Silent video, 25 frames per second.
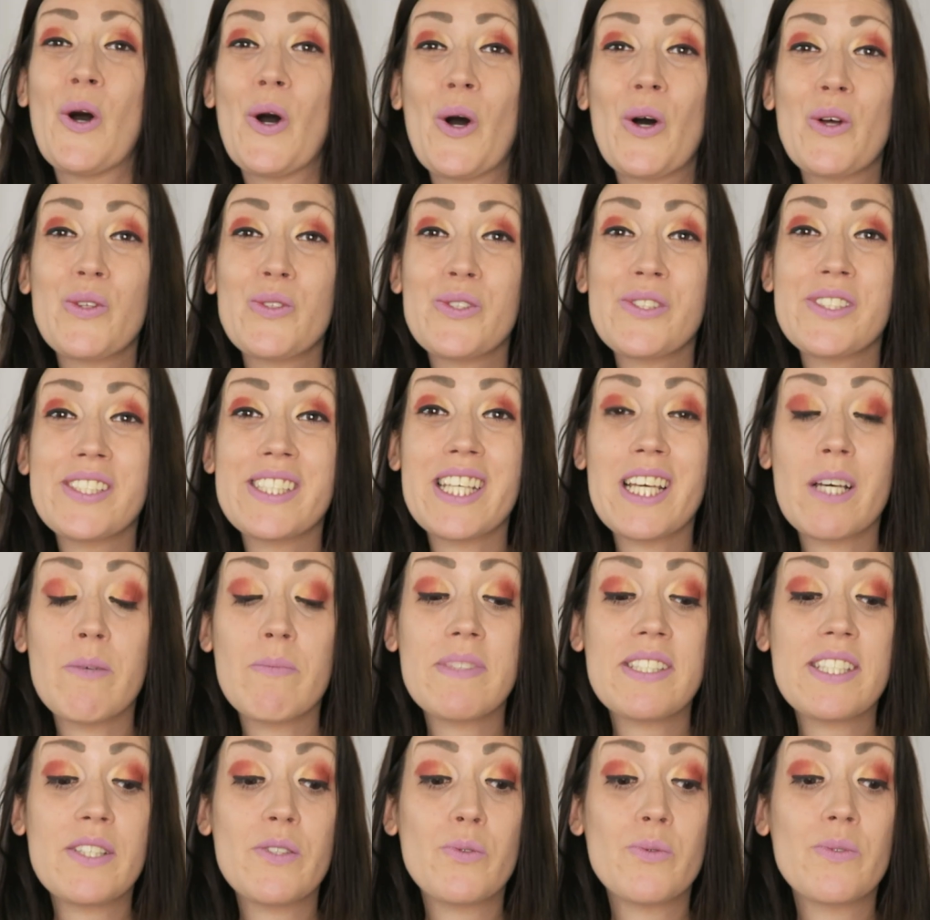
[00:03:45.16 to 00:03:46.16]
En
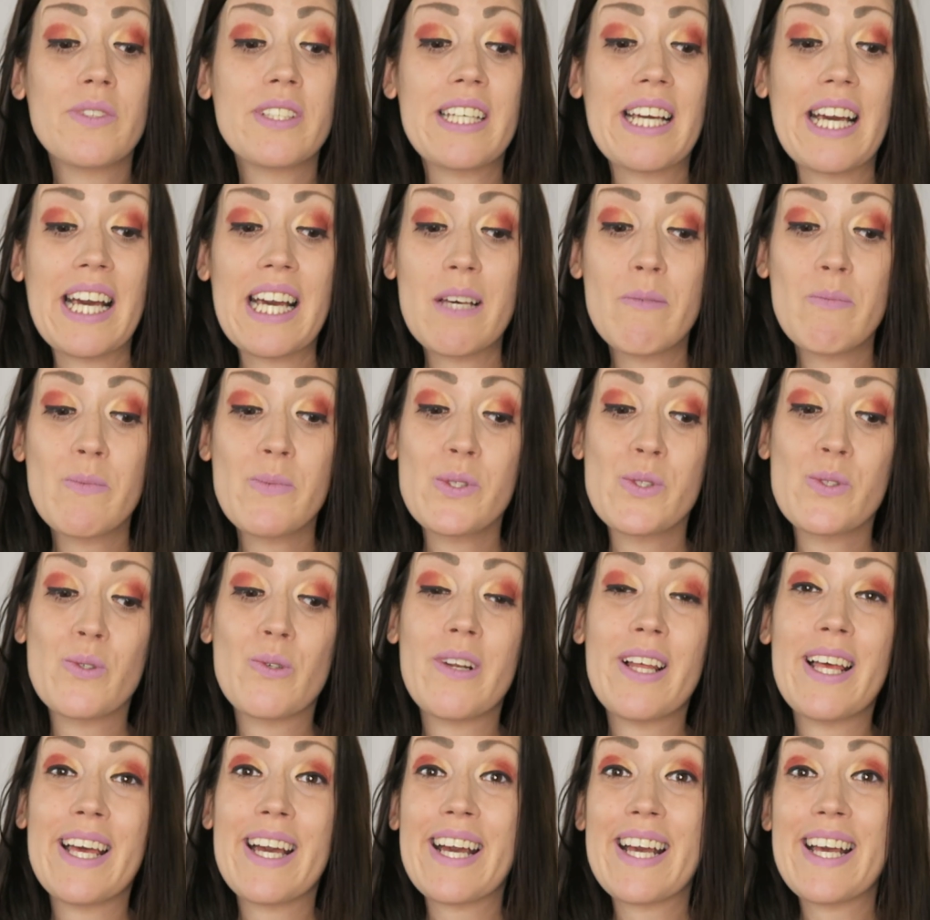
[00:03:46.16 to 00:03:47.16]
deuxième, c'est une crème
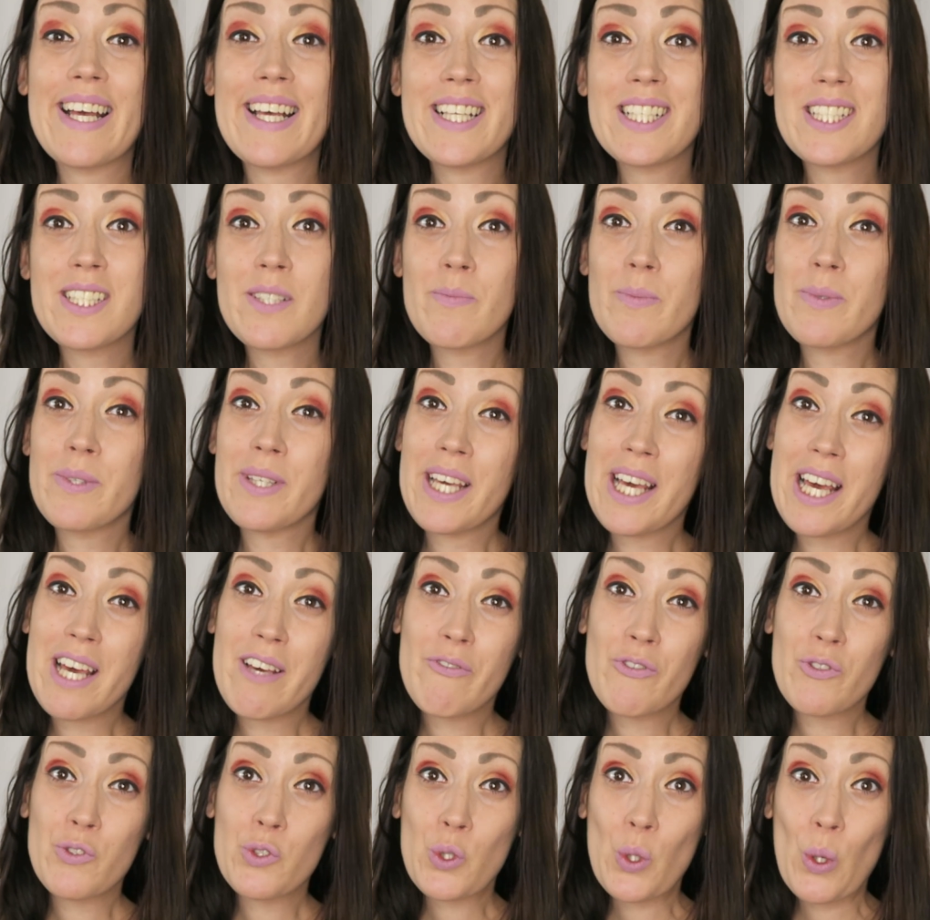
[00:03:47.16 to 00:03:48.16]
solaire
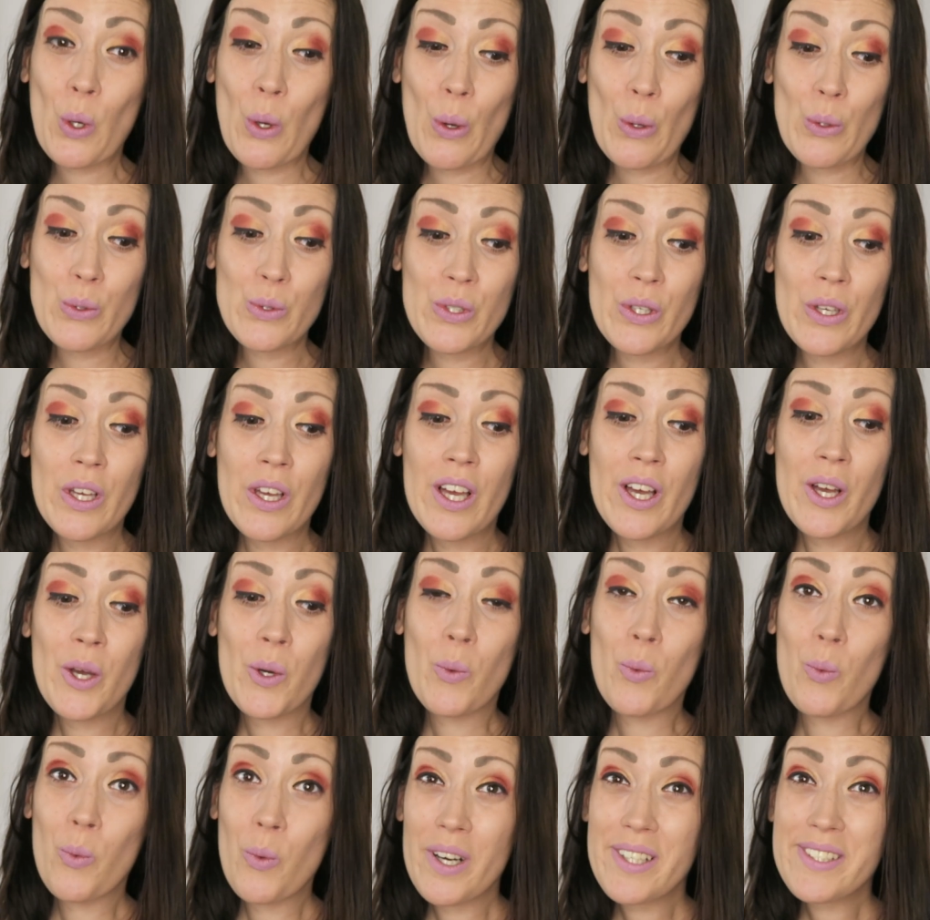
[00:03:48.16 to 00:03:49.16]
SPF 30
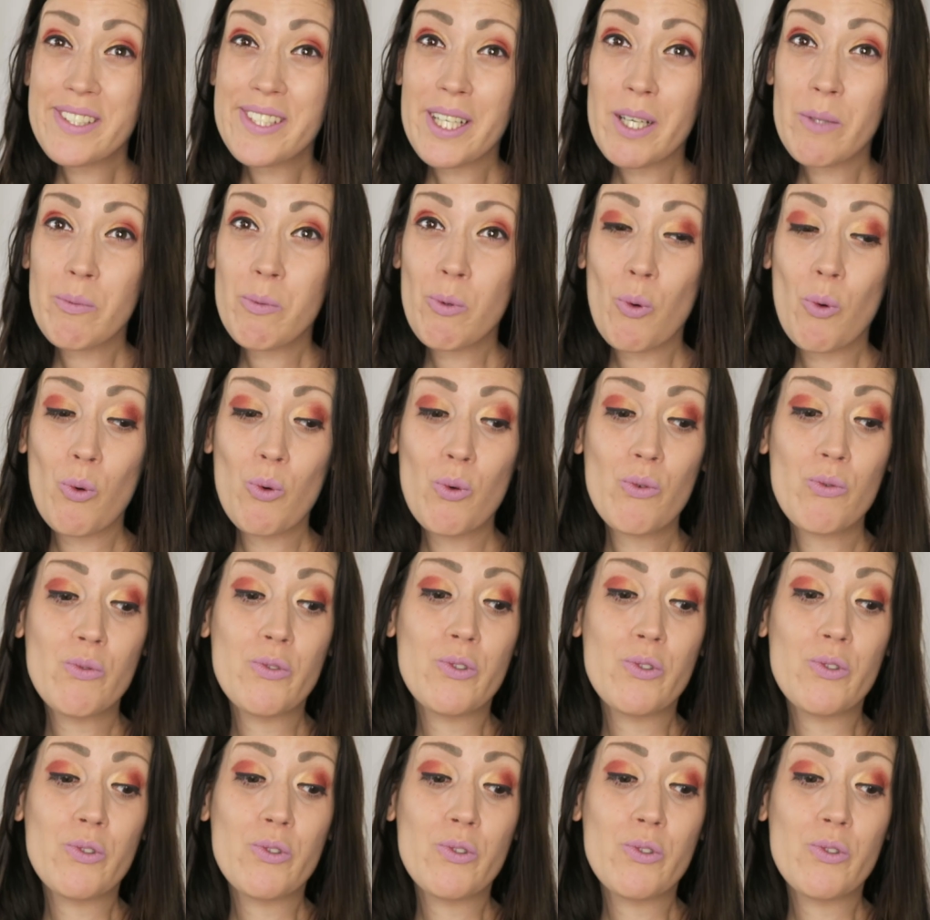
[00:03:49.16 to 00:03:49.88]
waterproof